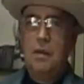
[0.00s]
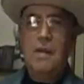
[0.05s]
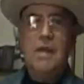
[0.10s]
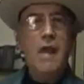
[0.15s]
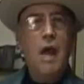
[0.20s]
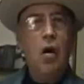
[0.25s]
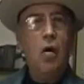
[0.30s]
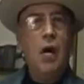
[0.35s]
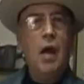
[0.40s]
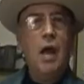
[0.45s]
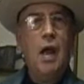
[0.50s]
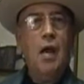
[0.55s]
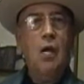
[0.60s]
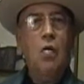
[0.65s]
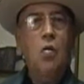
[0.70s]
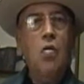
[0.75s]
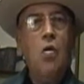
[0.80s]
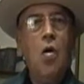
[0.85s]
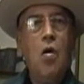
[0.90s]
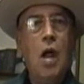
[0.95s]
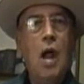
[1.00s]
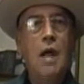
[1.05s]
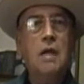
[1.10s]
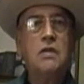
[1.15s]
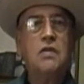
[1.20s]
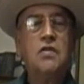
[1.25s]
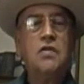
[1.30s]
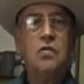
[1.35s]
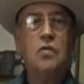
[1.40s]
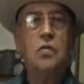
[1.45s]
Y ahora Hugo
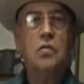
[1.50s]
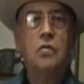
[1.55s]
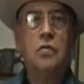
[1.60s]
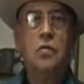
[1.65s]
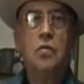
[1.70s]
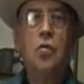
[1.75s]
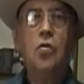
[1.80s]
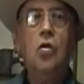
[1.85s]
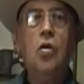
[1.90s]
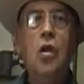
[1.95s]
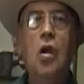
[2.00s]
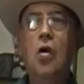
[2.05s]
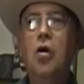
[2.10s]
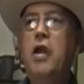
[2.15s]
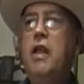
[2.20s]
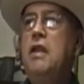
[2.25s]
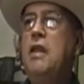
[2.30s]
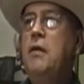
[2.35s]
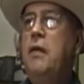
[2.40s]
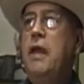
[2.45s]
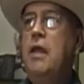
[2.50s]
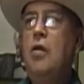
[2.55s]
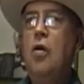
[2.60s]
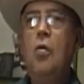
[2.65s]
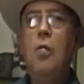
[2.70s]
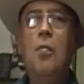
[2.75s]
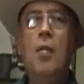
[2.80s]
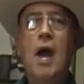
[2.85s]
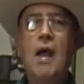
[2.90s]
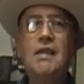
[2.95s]
Cancio, uno de los
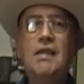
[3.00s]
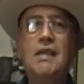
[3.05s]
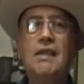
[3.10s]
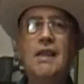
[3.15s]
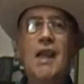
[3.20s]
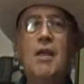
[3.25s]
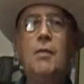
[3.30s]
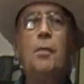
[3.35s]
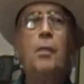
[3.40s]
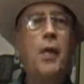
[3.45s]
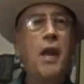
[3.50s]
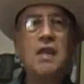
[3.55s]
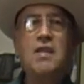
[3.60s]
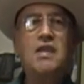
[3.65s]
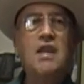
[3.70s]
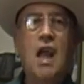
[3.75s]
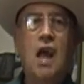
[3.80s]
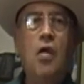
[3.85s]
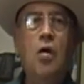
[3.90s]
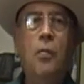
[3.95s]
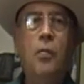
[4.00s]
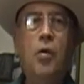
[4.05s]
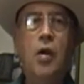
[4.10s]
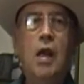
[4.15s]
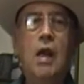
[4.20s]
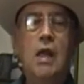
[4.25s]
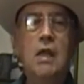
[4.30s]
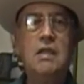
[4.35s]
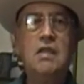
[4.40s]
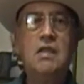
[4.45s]
individuos más despreciados por
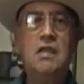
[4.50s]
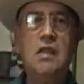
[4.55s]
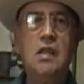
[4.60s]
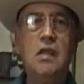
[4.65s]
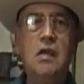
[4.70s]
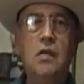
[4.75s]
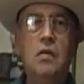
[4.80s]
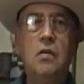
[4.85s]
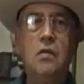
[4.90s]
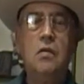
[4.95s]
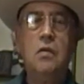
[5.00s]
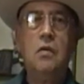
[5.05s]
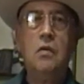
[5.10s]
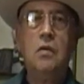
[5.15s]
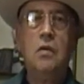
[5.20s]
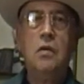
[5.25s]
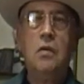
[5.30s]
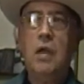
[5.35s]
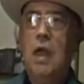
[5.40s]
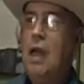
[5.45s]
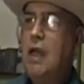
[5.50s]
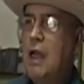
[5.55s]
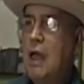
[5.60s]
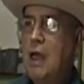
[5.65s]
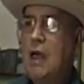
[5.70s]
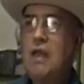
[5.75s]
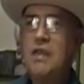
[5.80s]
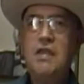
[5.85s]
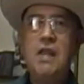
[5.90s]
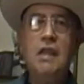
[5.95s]
el exilio, el
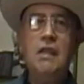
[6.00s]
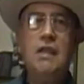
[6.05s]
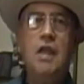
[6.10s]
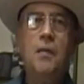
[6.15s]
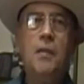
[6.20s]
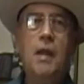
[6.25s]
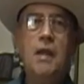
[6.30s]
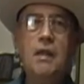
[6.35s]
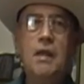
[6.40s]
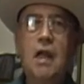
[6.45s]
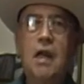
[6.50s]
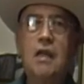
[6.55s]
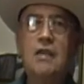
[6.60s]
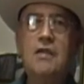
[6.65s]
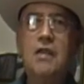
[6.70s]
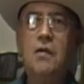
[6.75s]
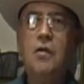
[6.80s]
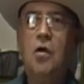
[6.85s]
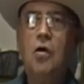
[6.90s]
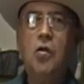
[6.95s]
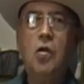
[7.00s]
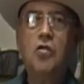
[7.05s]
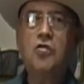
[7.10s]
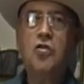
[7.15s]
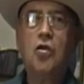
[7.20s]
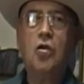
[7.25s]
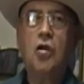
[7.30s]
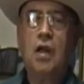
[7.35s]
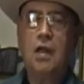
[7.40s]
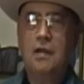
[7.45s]
que recientemente recibió
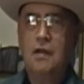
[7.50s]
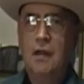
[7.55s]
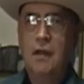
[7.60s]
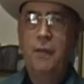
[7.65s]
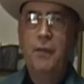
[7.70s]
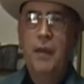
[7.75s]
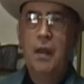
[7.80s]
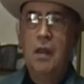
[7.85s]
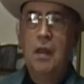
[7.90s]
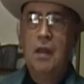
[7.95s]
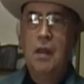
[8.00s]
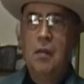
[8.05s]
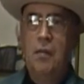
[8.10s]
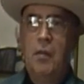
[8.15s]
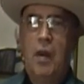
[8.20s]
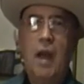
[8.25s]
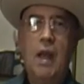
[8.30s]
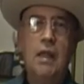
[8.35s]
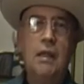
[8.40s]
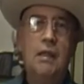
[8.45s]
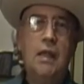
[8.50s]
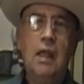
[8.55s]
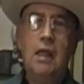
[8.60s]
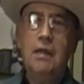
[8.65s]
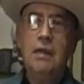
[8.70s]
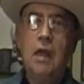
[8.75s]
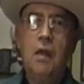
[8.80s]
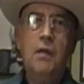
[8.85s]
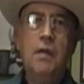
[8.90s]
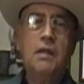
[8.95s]
dos horas para
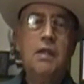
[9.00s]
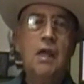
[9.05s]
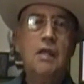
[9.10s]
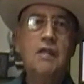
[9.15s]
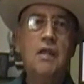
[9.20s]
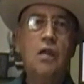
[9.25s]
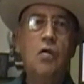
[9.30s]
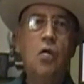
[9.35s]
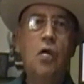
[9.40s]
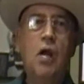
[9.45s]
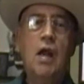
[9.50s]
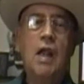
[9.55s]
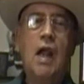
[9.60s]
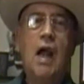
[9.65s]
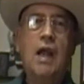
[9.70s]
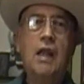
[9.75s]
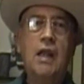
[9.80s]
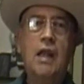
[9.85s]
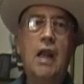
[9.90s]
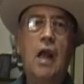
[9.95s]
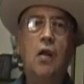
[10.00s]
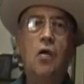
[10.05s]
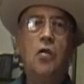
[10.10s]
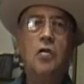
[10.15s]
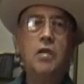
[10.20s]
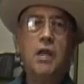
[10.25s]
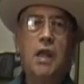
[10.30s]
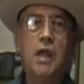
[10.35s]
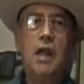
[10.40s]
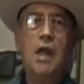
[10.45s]
entrevistarse con el cardenal
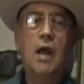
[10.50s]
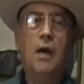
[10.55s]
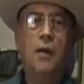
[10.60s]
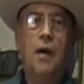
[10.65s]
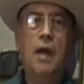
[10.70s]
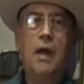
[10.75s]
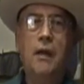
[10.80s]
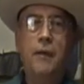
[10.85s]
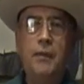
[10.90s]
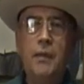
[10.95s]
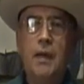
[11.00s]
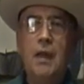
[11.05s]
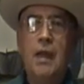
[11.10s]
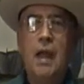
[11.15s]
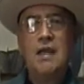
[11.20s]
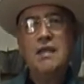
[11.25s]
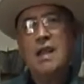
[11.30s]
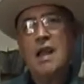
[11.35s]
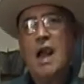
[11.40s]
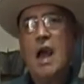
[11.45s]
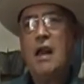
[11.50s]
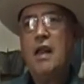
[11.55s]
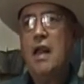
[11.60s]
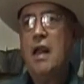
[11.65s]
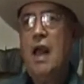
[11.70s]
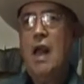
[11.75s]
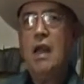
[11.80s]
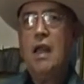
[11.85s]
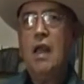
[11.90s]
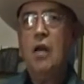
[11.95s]
Ortega en La Habana. Ese
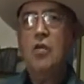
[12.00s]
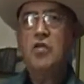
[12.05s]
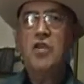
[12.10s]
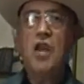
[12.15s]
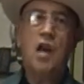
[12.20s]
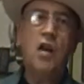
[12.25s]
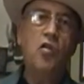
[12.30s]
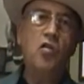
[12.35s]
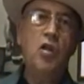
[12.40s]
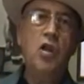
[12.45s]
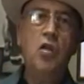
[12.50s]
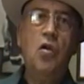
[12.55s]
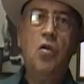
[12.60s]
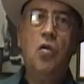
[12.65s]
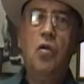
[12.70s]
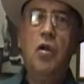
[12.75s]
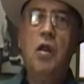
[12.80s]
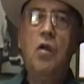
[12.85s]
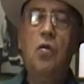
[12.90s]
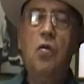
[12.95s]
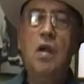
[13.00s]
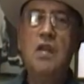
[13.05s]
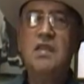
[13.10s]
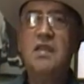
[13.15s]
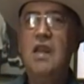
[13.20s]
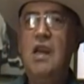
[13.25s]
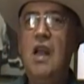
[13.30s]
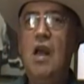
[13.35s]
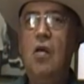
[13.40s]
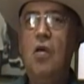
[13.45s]
cardenal que no se ha reunido con ningún
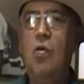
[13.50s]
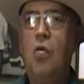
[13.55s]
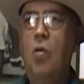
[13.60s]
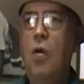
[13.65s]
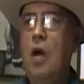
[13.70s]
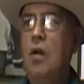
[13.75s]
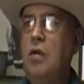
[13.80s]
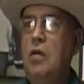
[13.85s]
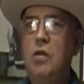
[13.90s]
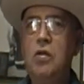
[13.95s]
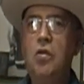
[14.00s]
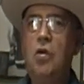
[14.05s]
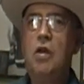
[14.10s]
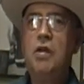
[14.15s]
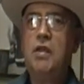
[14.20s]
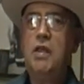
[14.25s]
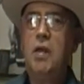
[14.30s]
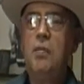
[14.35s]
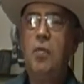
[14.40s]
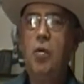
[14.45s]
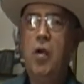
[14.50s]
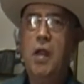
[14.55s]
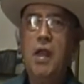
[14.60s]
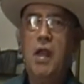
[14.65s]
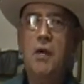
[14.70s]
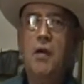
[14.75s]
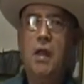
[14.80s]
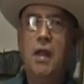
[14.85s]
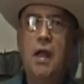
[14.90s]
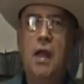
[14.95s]
exiliado cubano en todo el tiempo que
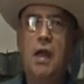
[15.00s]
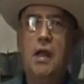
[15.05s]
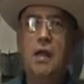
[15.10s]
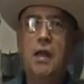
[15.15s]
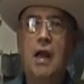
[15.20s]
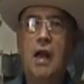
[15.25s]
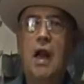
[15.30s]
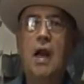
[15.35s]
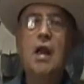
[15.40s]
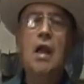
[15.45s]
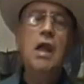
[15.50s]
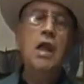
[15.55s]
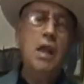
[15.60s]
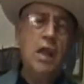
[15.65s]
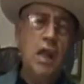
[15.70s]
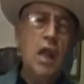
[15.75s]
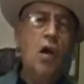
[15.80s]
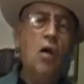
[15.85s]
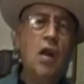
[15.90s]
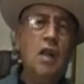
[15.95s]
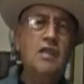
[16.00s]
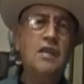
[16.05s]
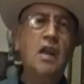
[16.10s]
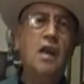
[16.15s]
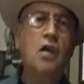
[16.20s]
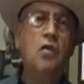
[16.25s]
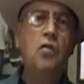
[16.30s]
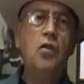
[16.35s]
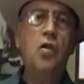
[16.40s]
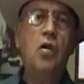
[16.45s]
lleva de cardenal y ahora se
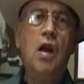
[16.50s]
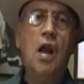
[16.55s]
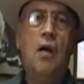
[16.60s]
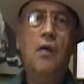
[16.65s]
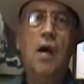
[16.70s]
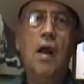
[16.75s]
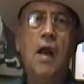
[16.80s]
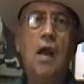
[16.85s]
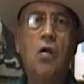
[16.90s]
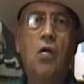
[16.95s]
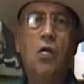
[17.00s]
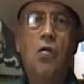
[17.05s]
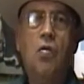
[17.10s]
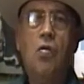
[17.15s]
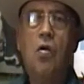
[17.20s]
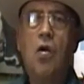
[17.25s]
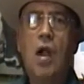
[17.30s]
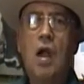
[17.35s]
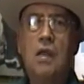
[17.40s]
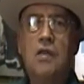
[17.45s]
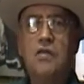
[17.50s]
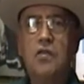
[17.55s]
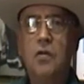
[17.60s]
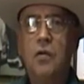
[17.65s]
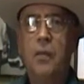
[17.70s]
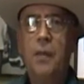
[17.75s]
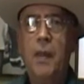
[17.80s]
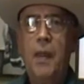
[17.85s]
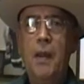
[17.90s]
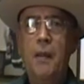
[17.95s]
reunió en La Habana con Hugo
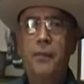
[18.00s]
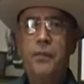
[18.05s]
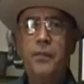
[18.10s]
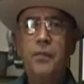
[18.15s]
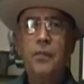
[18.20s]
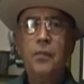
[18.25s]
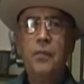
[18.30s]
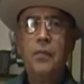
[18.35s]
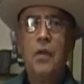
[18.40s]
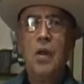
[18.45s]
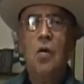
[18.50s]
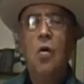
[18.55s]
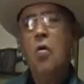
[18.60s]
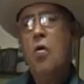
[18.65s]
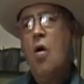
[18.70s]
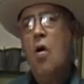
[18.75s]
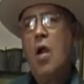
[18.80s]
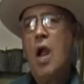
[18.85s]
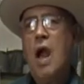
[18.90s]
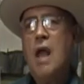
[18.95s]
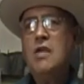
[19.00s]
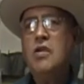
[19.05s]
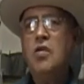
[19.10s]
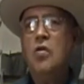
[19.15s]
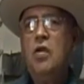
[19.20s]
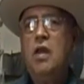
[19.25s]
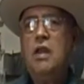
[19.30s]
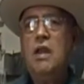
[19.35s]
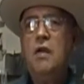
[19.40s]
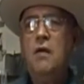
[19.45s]
Cancio. Hugo
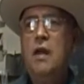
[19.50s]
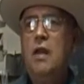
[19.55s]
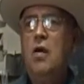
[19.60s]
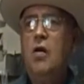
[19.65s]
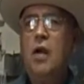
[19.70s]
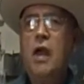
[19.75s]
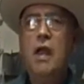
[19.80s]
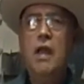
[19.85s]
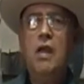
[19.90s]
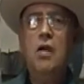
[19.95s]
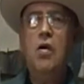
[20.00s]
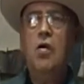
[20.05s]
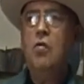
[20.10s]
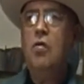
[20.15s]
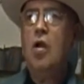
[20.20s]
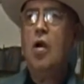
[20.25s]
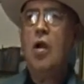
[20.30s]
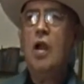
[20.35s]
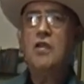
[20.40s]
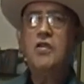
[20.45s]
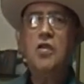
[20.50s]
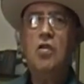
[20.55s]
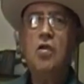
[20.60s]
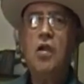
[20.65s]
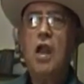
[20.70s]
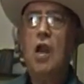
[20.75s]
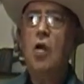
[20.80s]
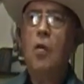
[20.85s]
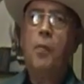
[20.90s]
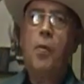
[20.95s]
Cancio, un individuo que dijo en una
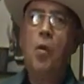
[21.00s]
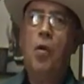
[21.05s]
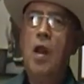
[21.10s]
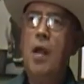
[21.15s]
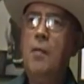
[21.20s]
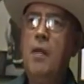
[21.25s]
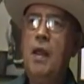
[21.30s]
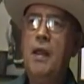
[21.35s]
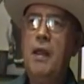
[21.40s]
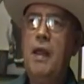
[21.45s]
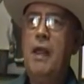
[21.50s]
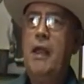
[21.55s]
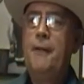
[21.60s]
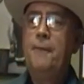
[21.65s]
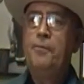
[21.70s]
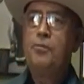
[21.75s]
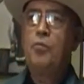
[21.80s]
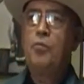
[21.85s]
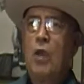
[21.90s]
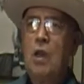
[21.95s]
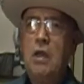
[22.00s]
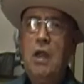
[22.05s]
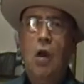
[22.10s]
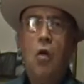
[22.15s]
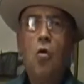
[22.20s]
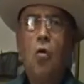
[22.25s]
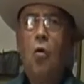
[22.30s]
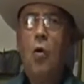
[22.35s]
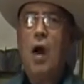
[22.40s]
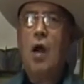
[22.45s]
ocasión que los problemas de, de
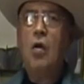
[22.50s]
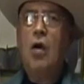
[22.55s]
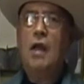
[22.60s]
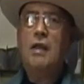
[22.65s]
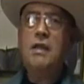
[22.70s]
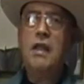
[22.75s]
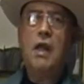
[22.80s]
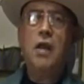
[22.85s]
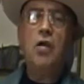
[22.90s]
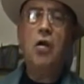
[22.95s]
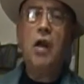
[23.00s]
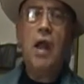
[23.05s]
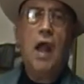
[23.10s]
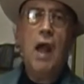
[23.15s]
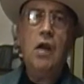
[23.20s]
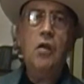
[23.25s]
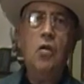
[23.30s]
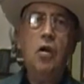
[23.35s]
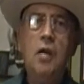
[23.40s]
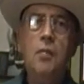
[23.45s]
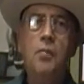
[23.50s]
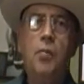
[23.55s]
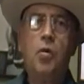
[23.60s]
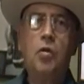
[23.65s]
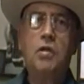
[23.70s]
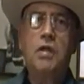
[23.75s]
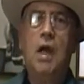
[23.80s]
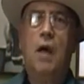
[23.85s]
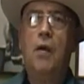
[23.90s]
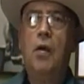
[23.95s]
los cubanos anteriores a él no le
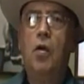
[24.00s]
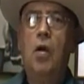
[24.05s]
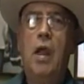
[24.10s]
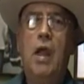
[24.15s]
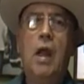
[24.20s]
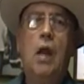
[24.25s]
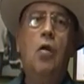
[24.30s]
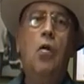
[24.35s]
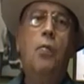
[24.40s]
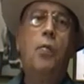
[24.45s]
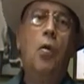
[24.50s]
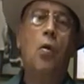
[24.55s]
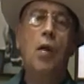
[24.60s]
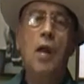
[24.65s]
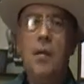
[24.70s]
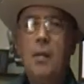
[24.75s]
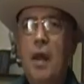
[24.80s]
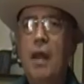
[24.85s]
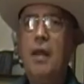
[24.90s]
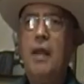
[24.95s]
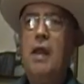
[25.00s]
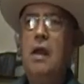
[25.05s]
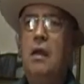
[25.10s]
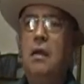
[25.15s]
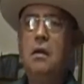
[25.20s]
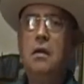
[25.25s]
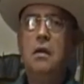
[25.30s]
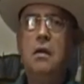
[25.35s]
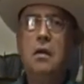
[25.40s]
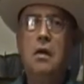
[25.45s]
importaban, eran los problemas de él.